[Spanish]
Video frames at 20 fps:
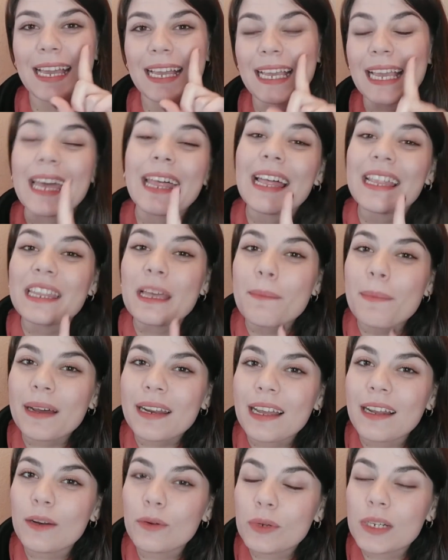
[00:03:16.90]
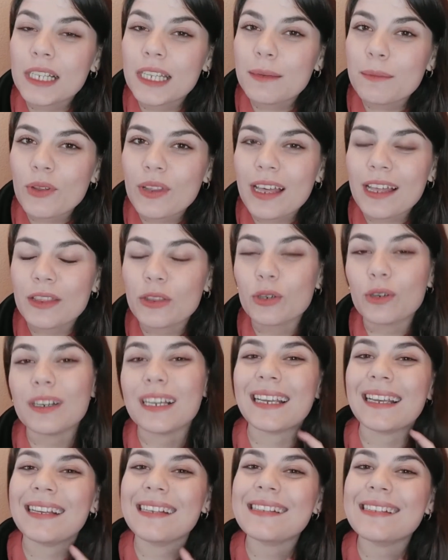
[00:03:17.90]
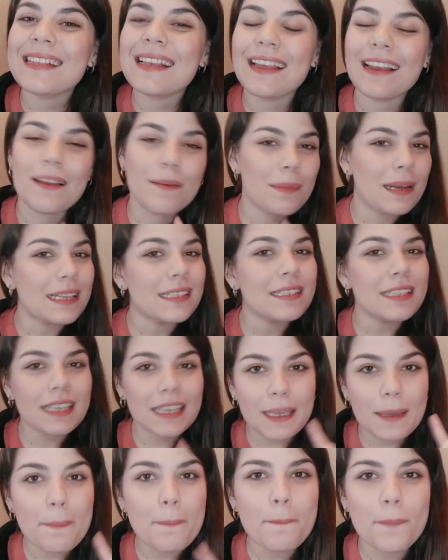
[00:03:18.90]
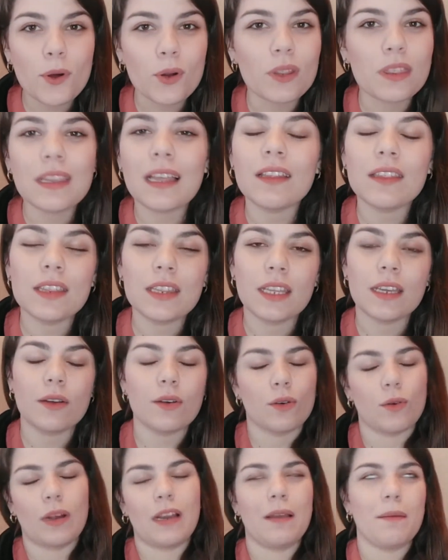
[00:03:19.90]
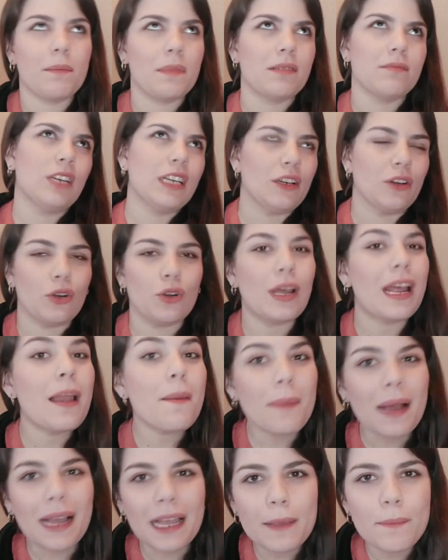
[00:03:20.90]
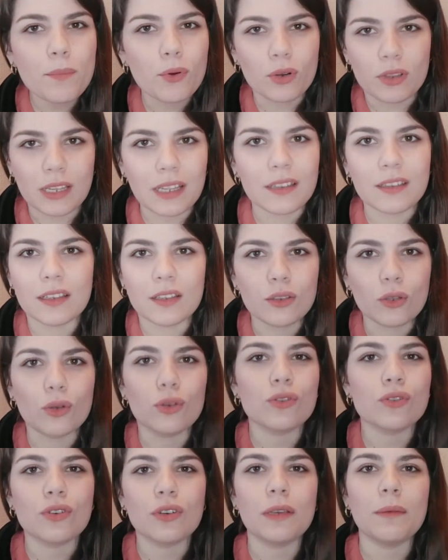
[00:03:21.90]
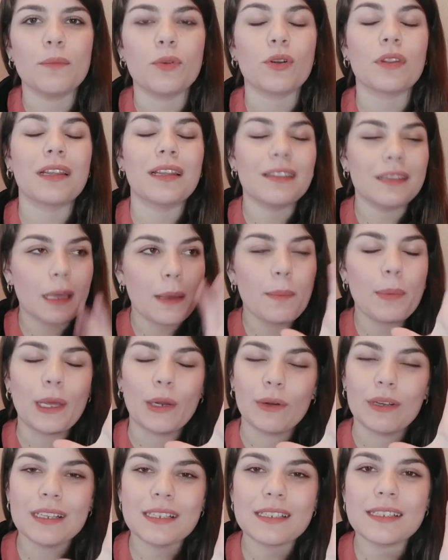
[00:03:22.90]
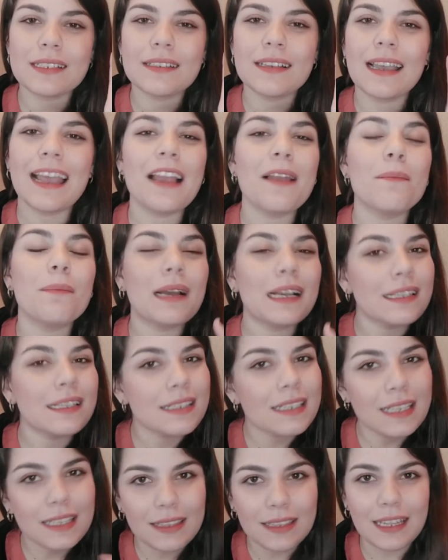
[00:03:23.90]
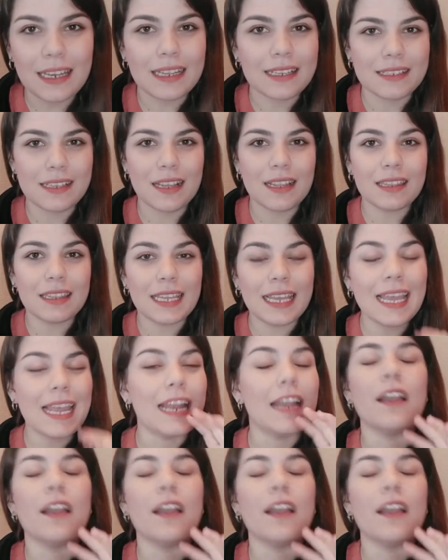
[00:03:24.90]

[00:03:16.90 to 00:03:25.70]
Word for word: Quédate para el último dato que es el más importante o el bueno, no es el más importante, todos son importantes, pero es el más interesante,